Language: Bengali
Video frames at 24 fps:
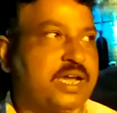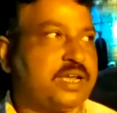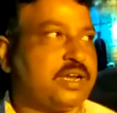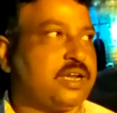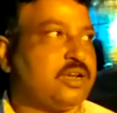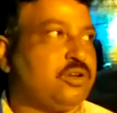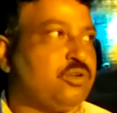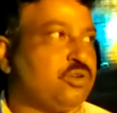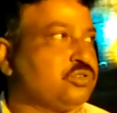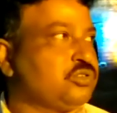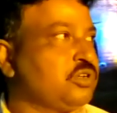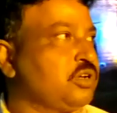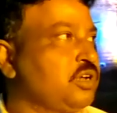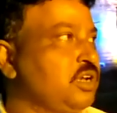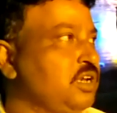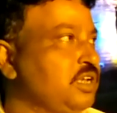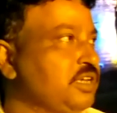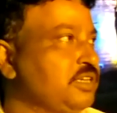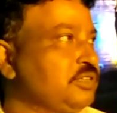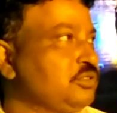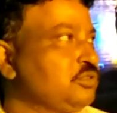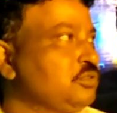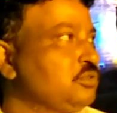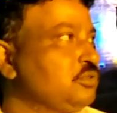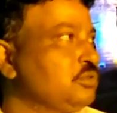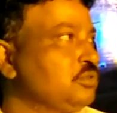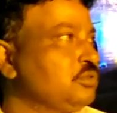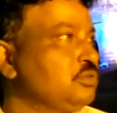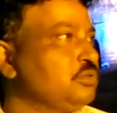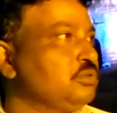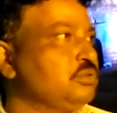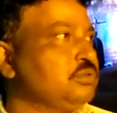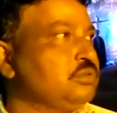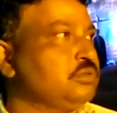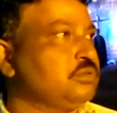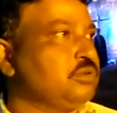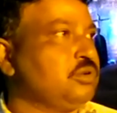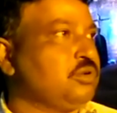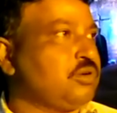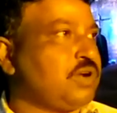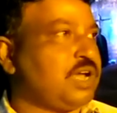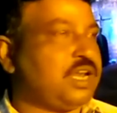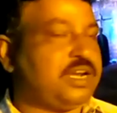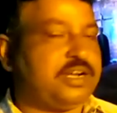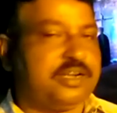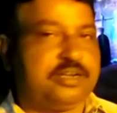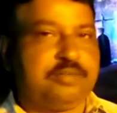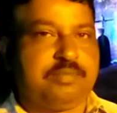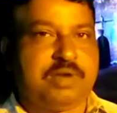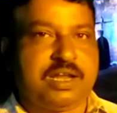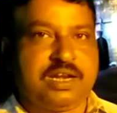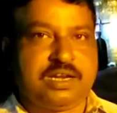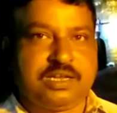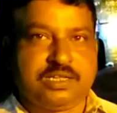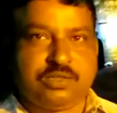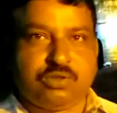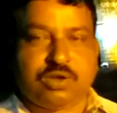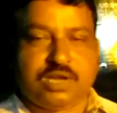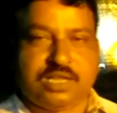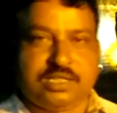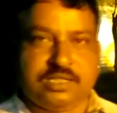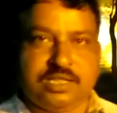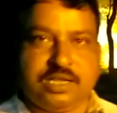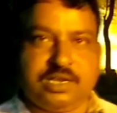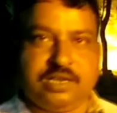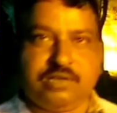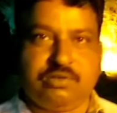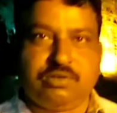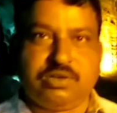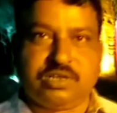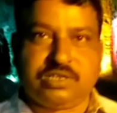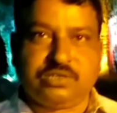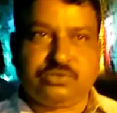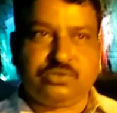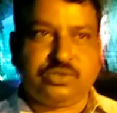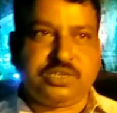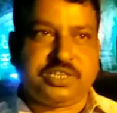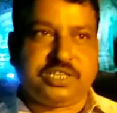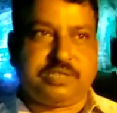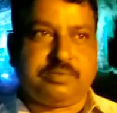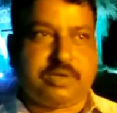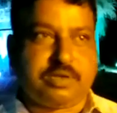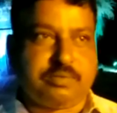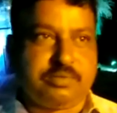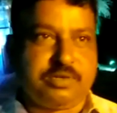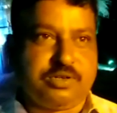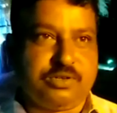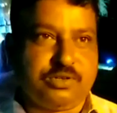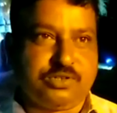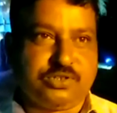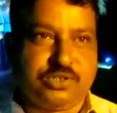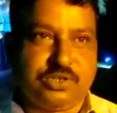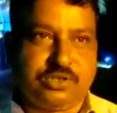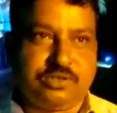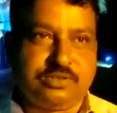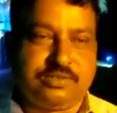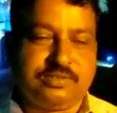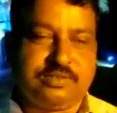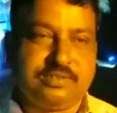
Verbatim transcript: এর লোকজন এলে কিছু লোকালিটি বাড়লে দোকানদানি করে কিছু খেতে পারবে লোকজন